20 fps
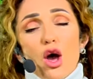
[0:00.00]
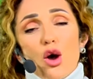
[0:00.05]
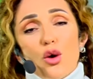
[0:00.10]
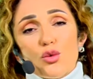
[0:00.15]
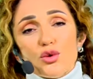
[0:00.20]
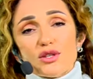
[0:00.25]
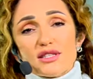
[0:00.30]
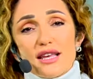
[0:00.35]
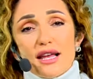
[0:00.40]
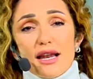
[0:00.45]

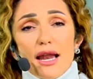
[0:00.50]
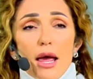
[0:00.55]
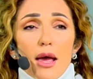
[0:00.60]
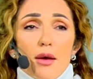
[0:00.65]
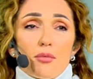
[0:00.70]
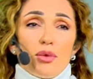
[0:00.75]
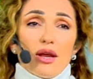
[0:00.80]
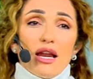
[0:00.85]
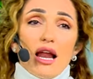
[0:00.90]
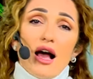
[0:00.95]
وصل
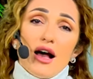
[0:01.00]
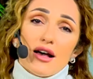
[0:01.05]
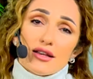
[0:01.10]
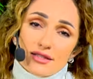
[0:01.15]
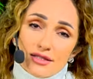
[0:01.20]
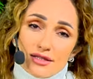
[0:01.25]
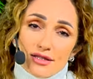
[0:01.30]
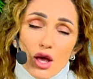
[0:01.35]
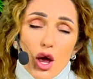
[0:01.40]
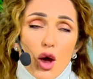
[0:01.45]

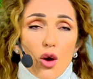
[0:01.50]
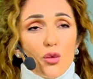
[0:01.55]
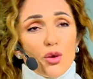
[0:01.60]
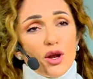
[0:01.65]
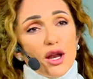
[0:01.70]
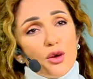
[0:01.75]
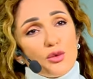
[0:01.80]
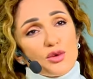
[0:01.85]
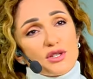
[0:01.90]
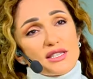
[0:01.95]
بالحظ
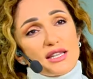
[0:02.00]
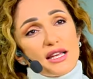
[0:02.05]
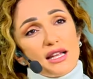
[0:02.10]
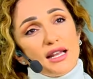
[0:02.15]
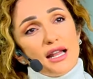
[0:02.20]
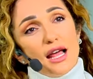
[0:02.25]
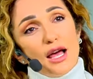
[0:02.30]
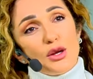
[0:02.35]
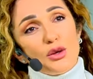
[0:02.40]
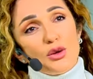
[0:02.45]
ولا
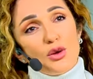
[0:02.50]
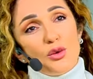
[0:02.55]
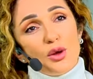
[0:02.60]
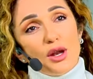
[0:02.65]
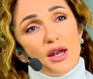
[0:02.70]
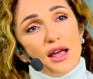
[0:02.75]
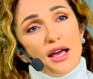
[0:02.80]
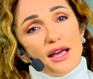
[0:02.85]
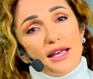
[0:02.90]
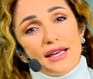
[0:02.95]
وصل لانه
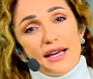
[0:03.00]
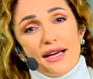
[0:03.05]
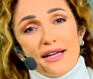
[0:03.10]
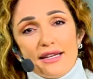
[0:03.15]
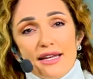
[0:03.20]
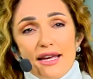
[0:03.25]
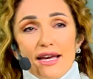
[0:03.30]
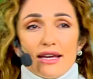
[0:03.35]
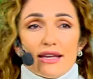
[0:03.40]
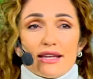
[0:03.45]
والله
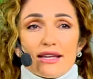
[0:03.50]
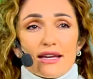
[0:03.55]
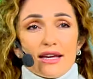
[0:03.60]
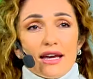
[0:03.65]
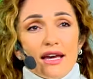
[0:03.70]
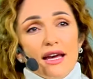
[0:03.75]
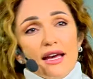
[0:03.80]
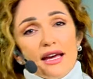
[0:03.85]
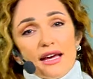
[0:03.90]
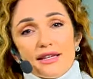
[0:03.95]
يعني
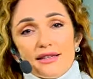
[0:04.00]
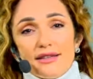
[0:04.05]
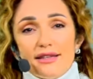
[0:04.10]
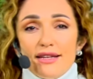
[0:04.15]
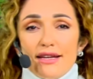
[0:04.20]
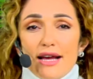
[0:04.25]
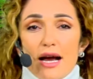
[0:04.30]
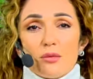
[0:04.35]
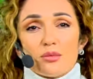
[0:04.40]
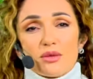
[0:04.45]
هيك
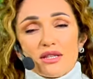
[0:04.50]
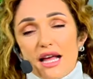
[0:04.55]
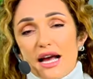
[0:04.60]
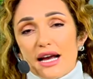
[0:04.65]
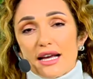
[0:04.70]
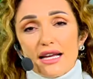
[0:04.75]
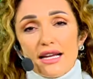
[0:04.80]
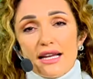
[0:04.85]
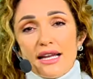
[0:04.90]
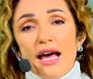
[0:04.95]
الدنيا عم
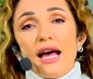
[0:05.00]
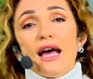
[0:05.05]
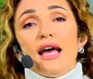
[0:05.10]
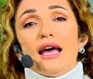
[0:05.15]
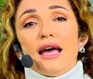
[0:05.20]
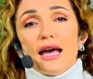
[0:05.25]
تضحك لنا